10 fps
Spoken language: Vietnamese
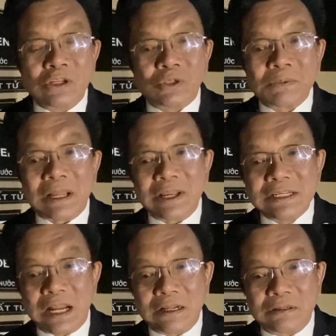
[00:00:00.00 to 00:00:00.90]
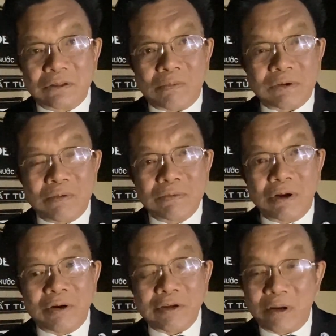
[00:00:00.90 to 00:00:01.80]
Chúng ta thấy rằng Tổng thống
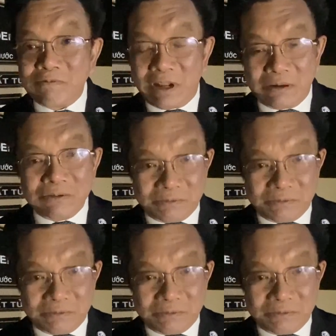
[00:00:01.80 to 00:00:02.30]
Donald Trump, và